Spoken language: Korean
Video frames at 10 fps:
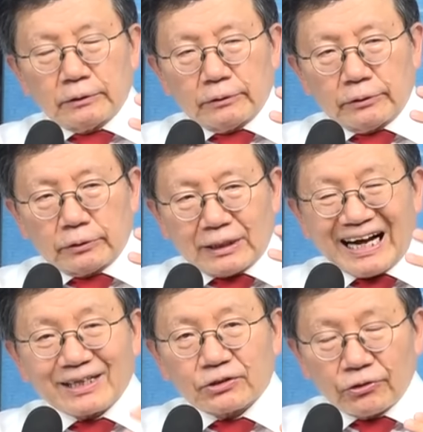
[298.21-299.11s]
어,
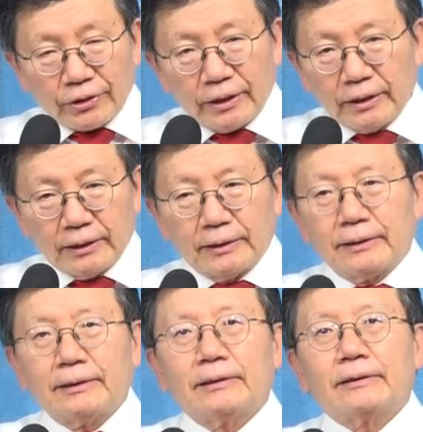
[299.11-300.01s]
각서에
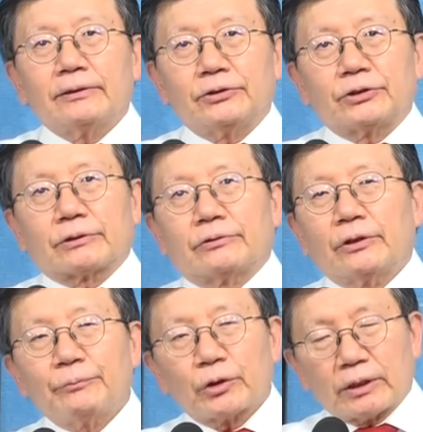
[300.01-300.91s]
이제 그
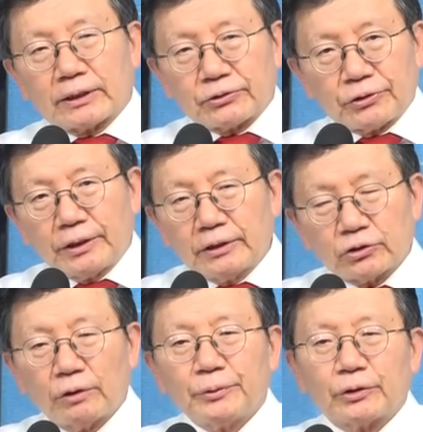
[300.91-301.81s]
협력 각서에
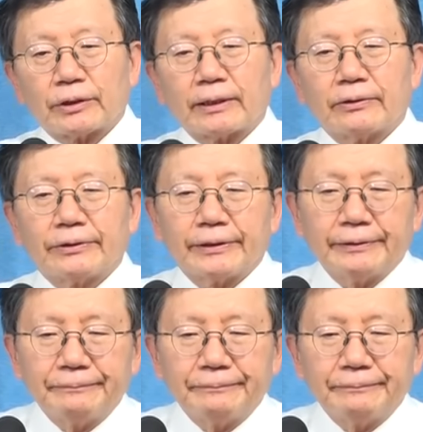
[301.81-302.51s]
서명을 한 거예요.